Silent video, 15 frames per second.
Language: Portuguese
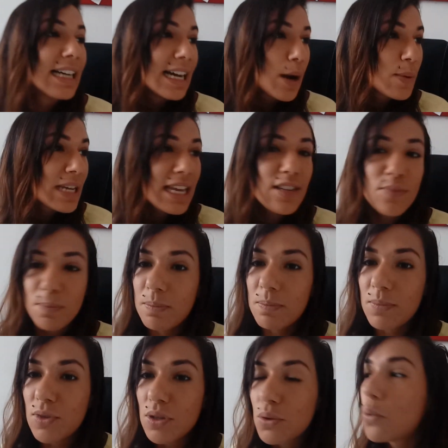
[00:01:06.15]
Alguém
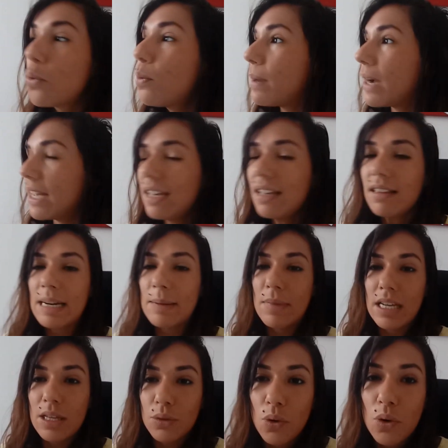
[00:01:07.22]
desculpa aí,
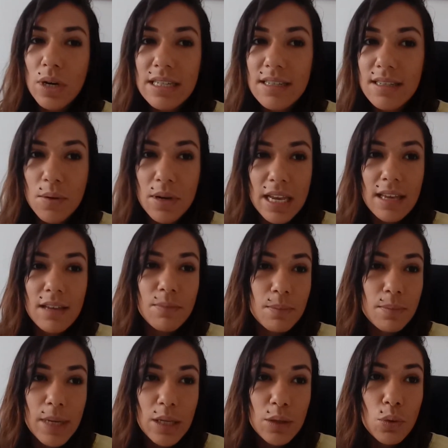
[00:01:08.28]
trabalhadores? Alguém
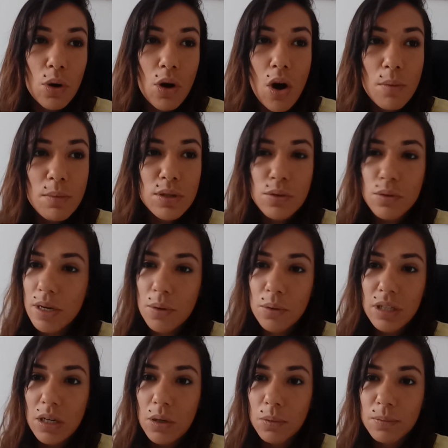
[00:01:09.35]
perdoa Robinson? Eu
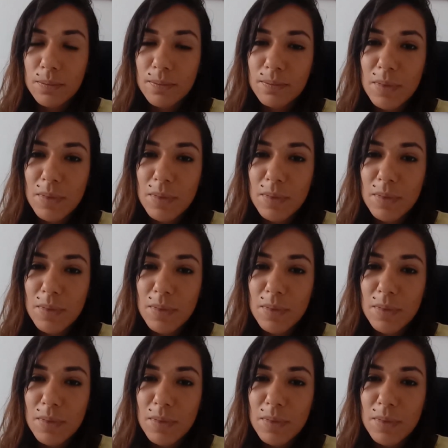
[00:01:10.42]
não.